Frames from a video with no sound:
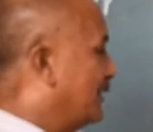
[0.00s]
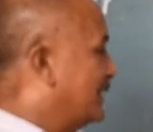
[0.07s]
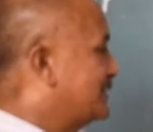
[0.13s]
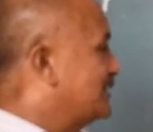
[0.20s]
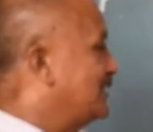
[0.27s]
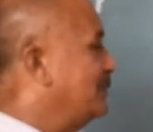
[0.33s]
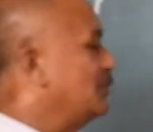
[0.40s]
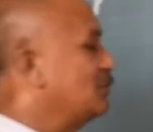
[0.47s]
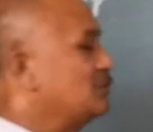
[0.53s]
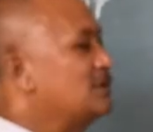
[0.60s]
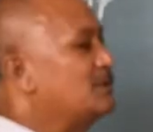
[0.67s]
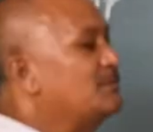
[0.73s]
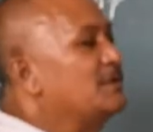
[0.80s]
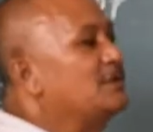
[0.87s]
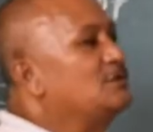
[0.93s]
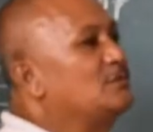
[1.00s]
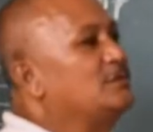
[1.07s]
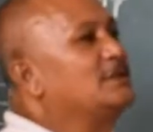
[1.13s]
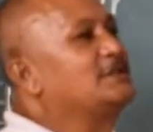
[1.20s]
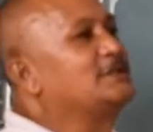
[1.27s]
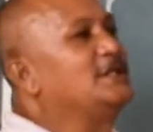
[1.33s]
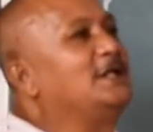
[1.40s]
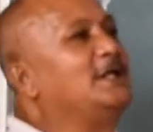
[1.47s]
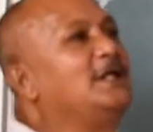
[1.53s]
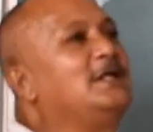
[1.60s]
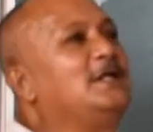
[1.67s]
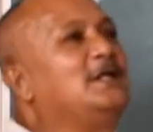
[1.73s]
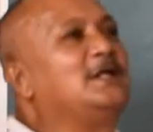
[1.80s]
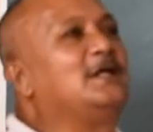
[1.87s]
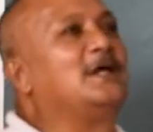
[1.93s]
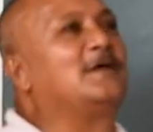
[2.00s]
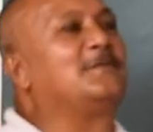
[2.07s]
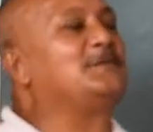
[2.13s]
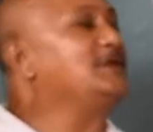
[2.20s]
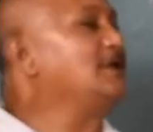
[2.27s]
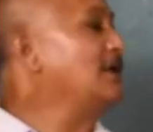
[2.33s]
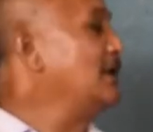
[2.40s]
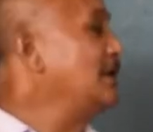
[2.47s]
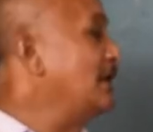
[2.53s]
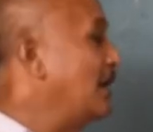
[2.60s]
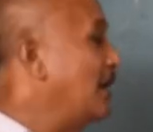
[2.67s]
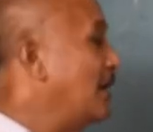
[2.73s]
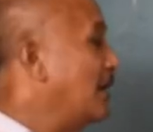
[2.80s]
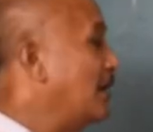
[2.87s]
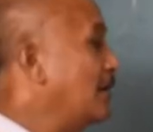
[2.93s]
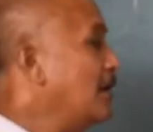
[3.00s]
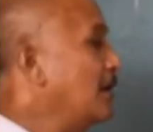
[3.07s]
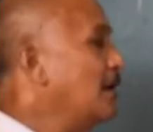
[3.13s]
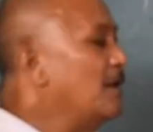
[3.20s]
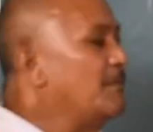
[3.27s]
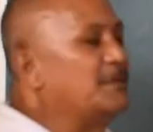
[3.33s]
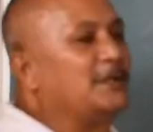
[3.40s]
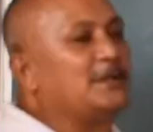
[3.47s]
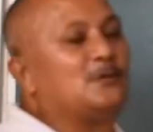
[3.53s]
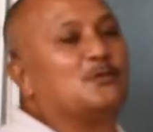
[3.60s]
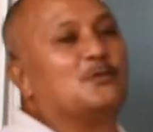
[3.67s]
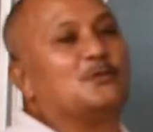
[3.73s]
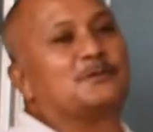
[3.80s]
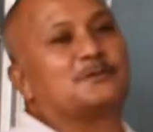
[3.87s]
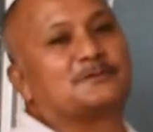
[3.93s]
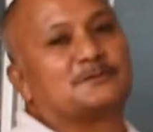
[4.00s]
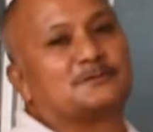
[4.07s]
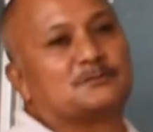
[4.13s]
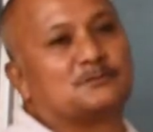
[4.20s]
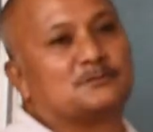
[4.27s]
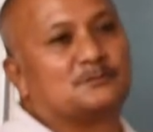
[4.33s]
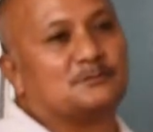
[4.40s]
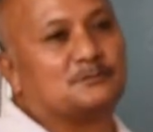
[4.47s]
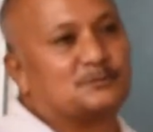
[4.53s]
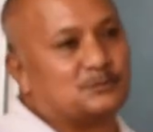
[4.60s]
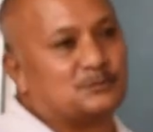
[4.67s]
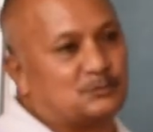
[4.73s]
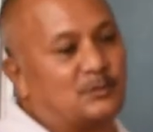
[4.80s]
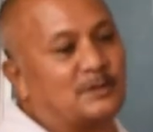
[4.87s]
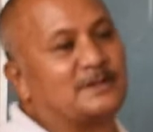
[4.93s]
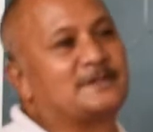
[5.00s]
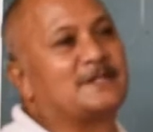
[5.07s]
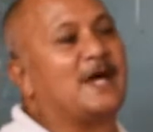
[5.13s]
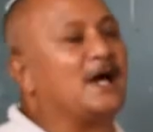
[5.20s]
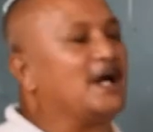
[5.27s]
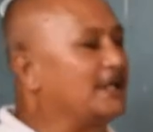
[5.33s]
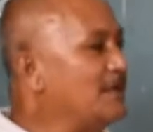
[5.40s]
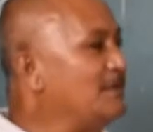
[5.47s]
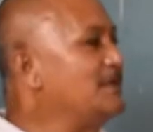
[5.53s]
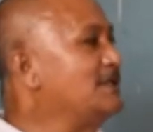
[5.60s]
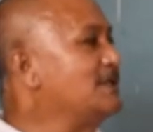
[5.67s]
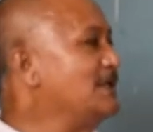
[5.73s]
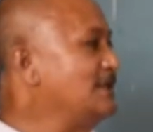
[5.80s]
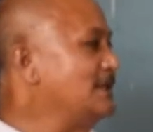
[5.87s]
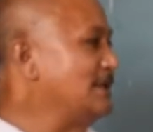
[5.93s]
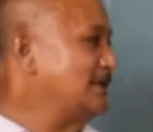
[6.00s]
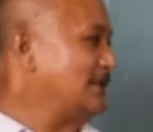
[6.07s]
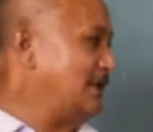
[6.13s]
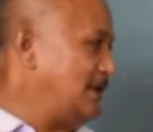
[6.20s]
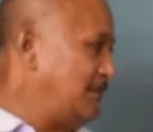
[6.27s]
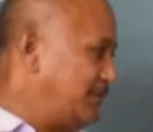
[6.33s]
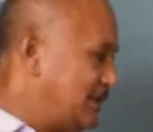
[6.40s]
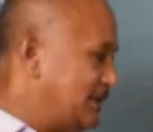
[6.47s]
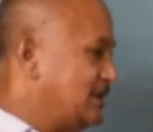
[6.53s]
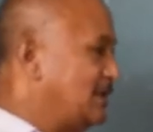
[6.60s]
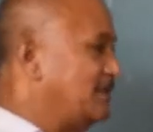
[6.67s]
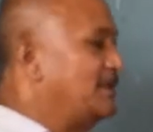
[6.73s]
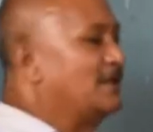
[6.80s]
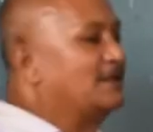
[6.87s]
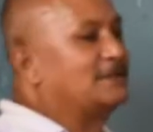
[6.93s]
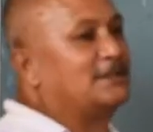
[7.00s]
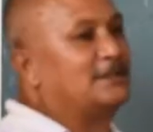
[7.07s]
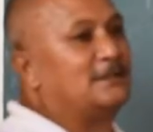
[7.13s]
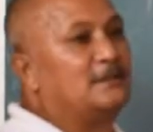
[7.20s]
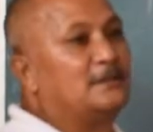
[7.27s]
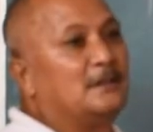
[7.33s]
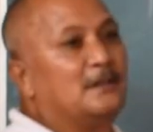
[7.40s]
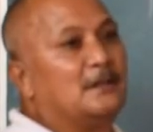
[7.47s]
वेस्टर्न म्यूज़िक में जो ये सी डी ई एफ जी है ये अपने नोट्स स्वर से आगे भी चले जाते हैं पीछे भी आते हैं